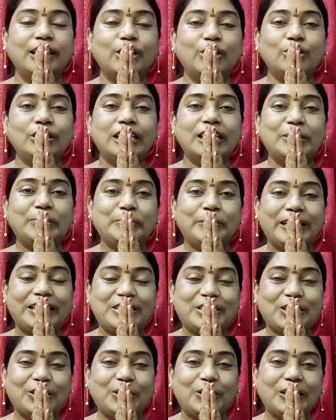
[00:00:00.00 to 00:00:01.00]
తెలుగుదళం
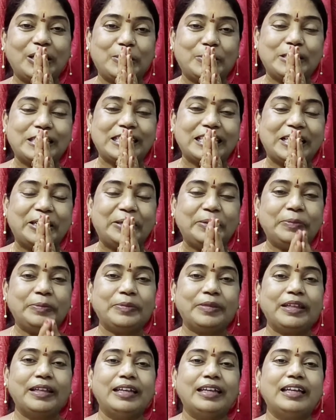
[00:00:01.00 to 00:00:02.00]
ప్రేక్షకులకు నమస్కారం
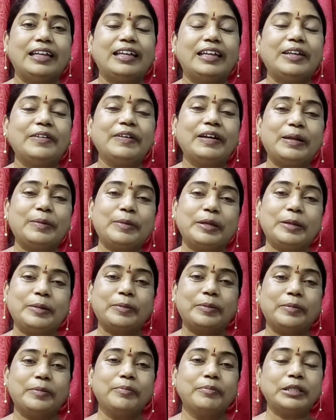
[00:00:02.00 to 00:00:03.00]
ఇవాళ మనం
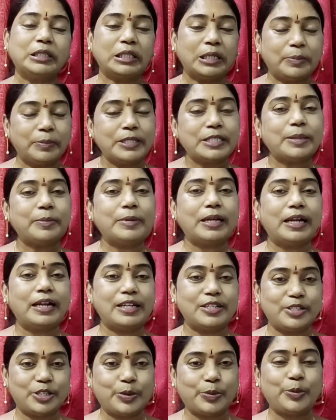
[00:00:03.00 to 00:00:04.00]
బతుకమ్మ
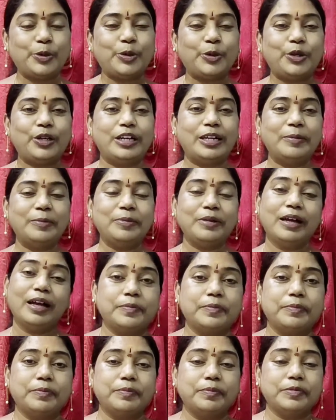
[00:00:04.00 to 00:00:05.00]
సంబరాలను జరుపుకుంటున్నాం
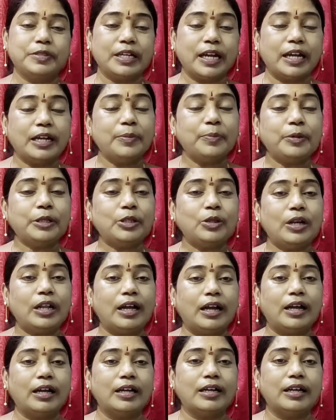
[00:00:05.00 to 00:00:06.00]
జానపదుల
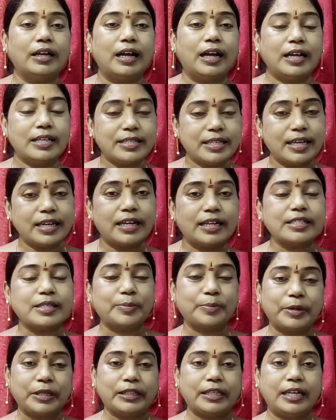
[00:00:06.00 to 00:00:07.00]
ఆచార
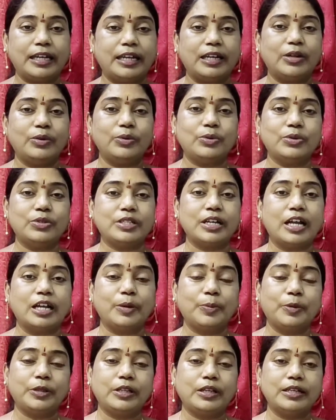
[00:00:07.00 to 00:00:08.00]
సంప్రదాయాలు
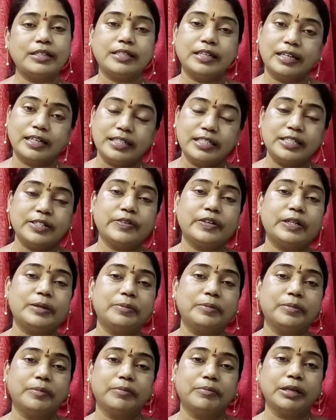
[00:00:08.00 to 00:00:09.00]
జానపదుల జనజీవనం
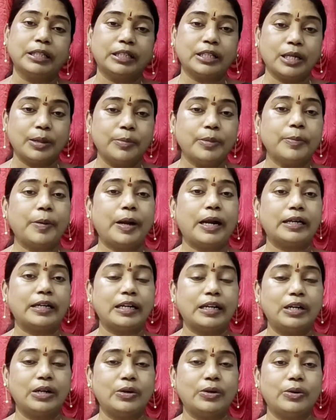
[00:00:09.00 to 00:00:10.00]
బతుకమ్మ
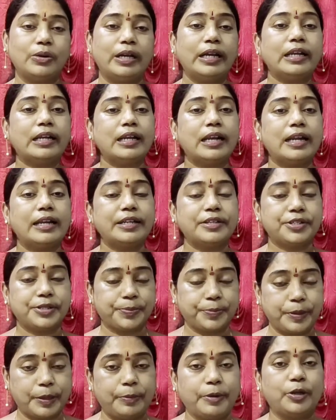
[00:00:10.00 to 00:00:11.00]
పాటల్లో ఎట్లా
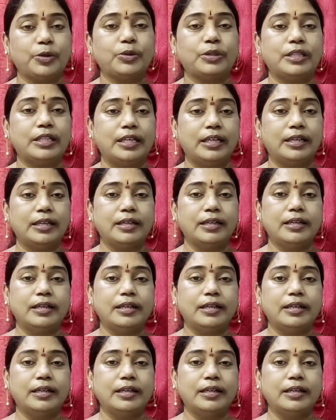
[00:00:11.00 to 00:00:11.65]
నిక్షిప్తమై ఉంది